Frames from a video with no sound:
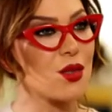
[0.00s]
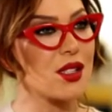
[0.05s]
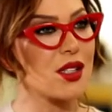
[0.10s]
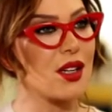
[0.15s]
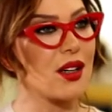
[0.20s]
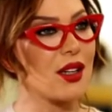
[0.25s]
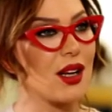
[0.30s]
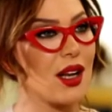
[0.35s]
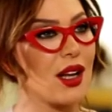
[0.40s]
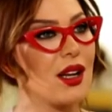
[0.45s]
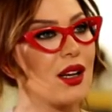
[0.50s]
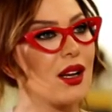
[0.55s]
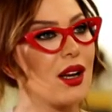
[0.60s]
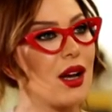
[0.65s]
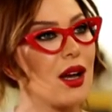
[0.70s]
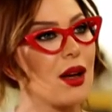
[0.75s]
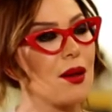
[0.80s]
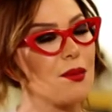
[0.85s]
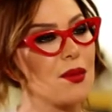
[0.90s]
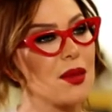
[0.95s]
وصار
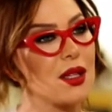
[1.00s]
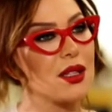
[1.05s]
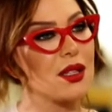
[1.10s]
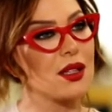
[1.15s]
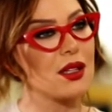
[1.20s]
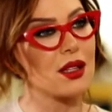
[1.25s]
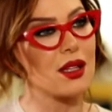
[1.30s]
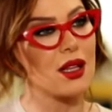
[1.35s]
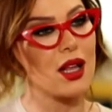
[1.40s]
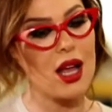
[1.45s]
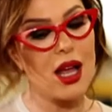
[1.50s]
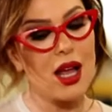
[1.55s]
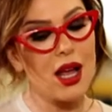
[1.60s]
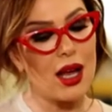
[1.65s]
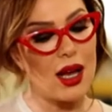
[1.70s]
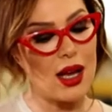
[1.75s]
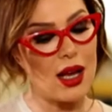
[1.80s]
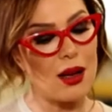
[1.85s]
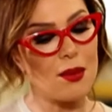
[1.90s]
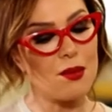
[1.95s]
هلا من من
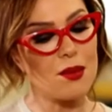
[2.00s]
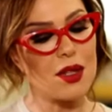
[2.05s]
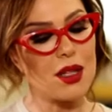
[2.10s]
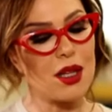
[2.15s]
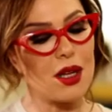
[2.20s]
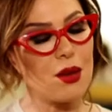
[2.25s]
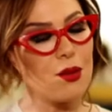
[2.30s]
من